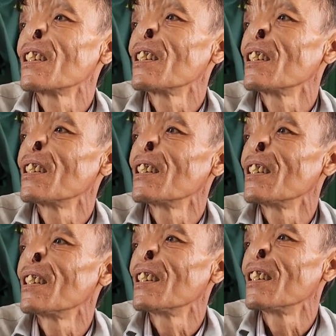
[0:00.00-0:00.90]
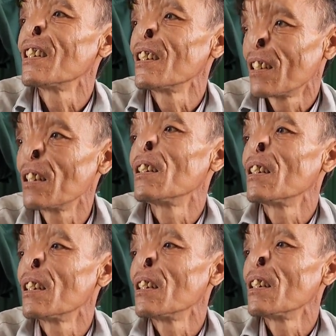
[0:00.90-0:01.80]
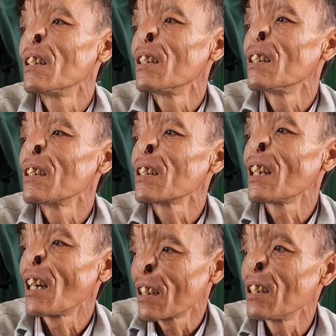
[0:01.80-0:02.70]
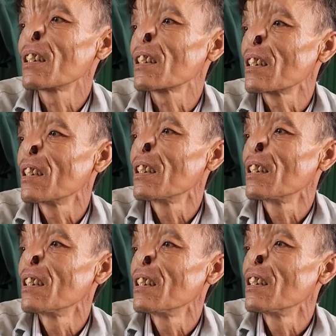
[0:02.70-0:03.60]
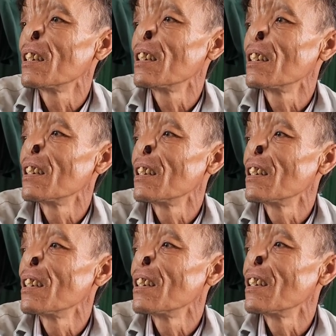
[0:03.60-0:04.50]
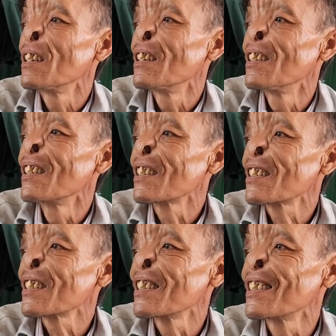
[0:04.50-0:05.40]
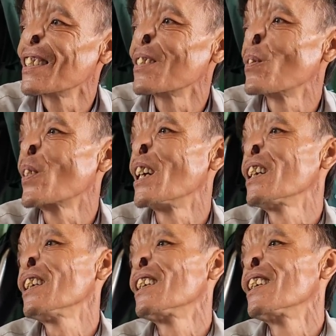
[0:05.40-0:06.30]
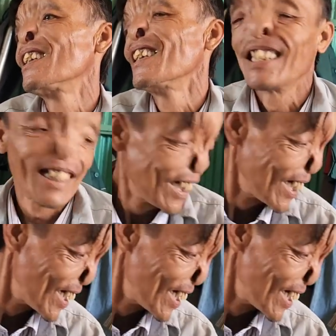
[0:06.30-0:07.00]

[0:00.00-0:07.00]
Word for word: Vậy là kinh tế gia đình mình mình vẫn lo được đúng không? Dạ được Nhưng mà chỉ thiếu uh, người uh, phụ nữ, người, phụ nữ.